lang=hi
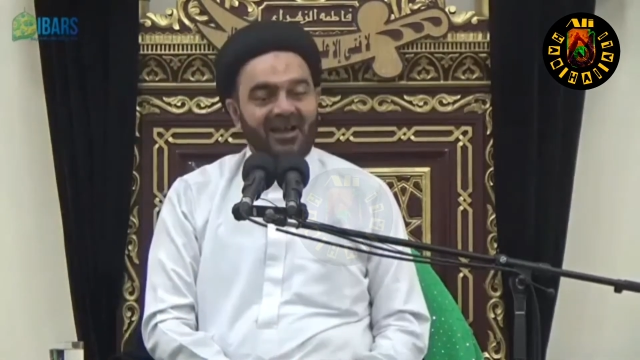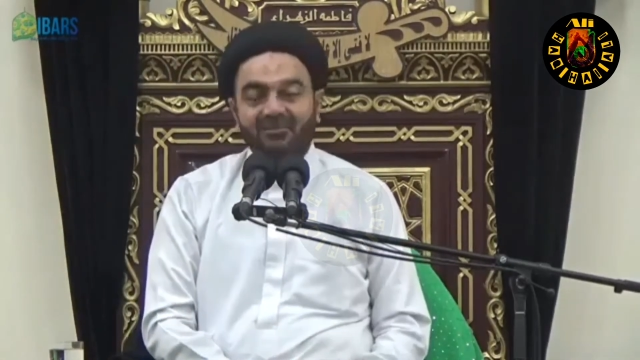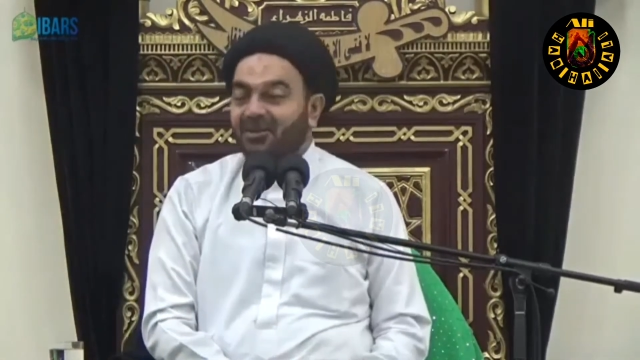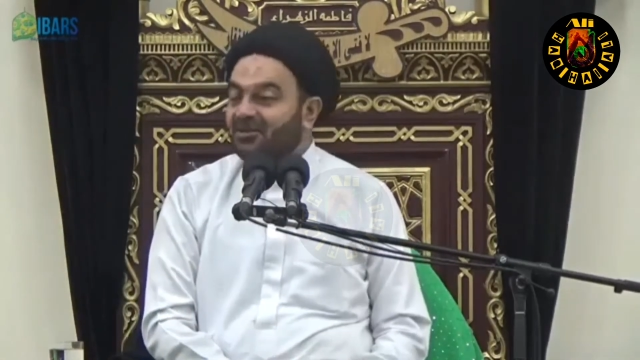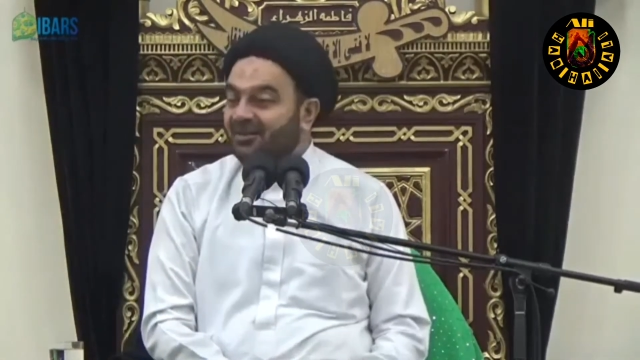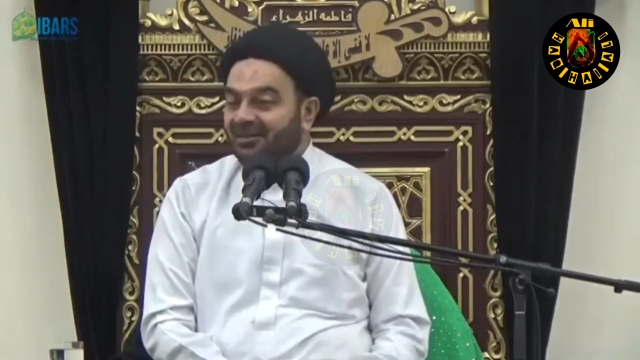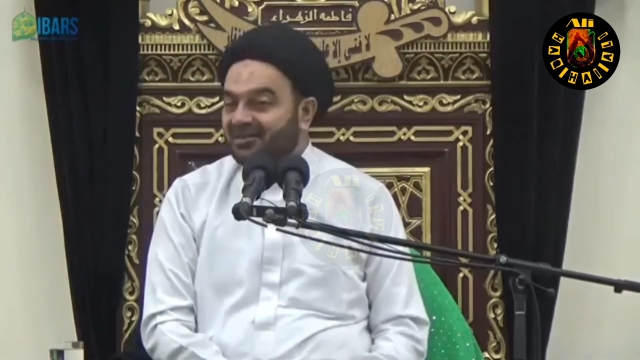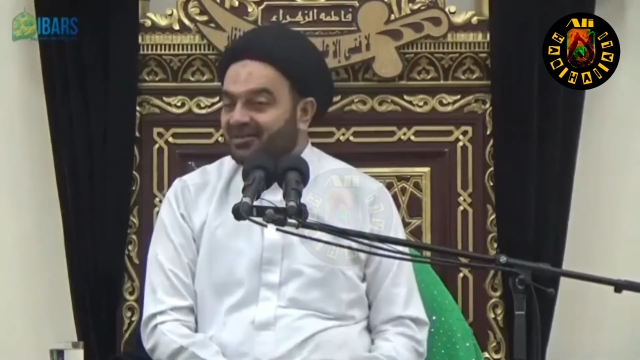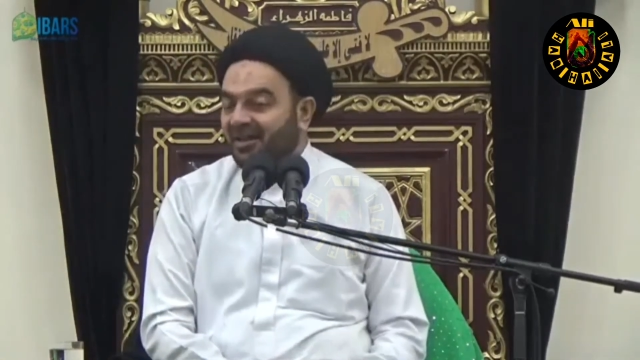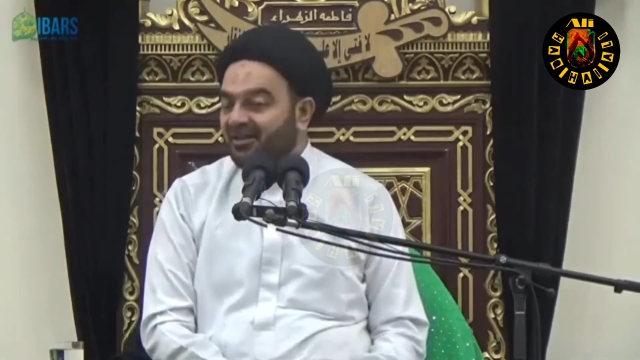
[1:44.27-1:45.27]
अब
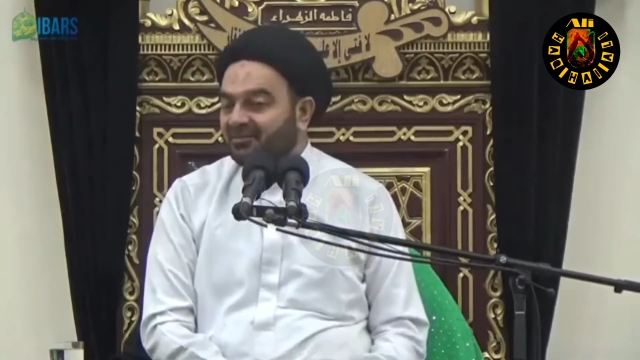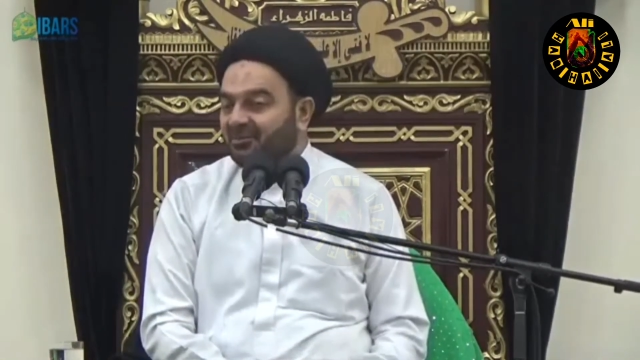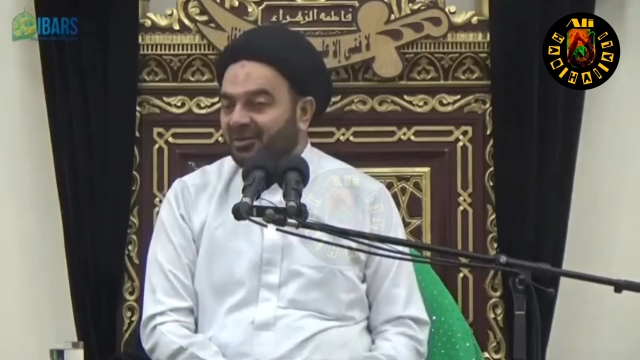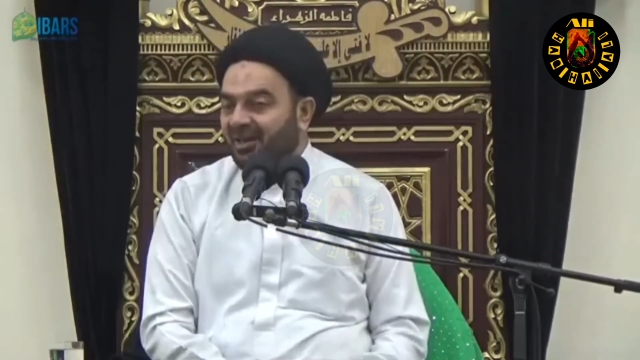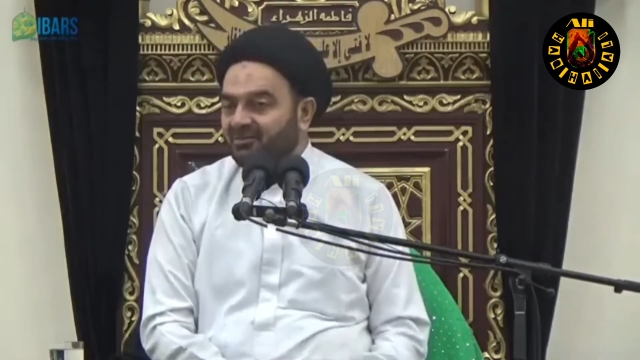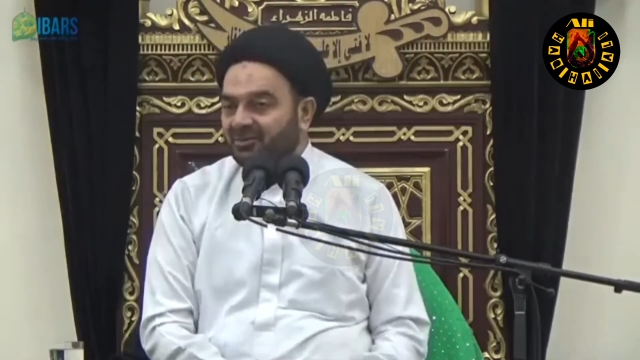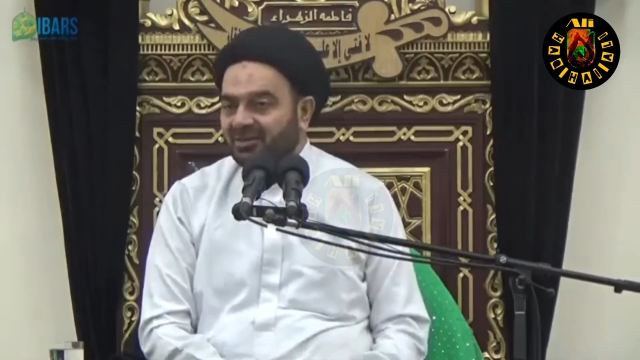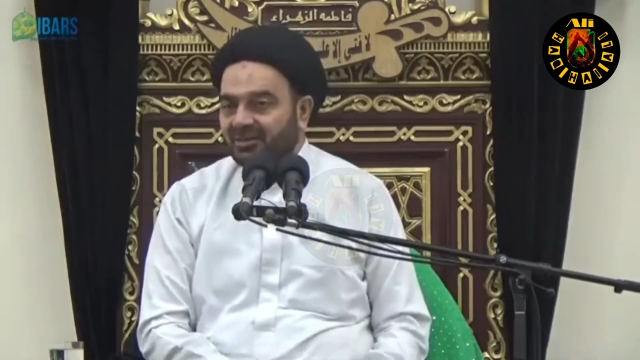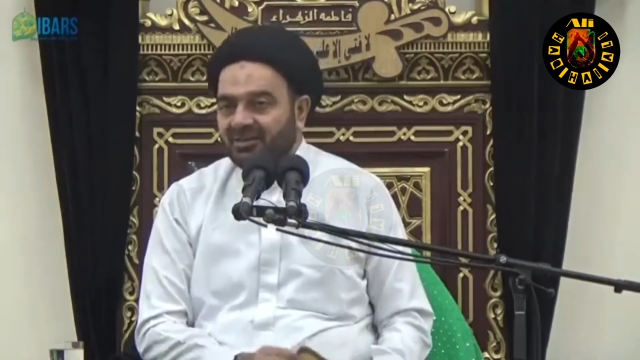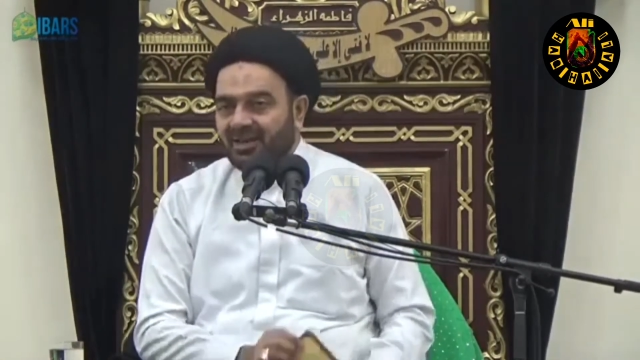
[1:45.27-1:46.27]
इसीलिए शायद मौलाई
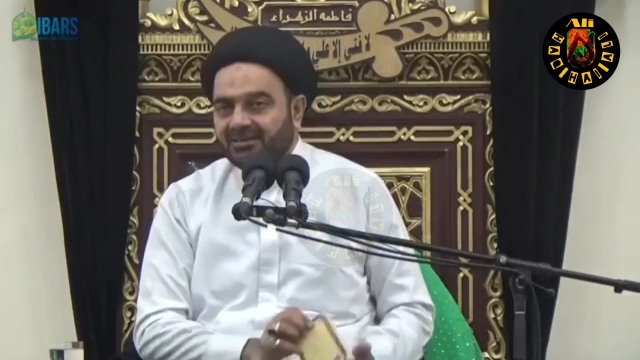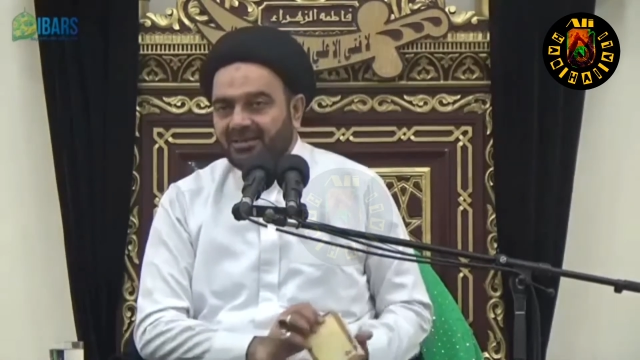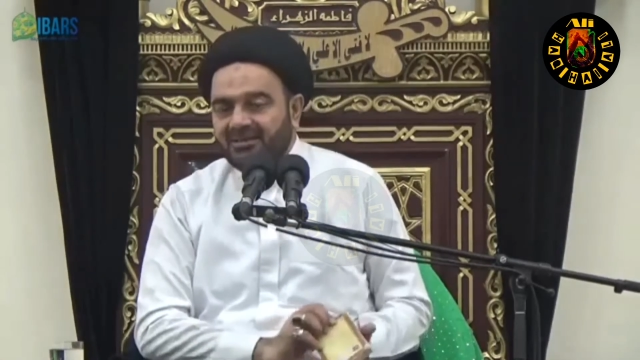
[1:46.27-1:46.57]
मुतकियान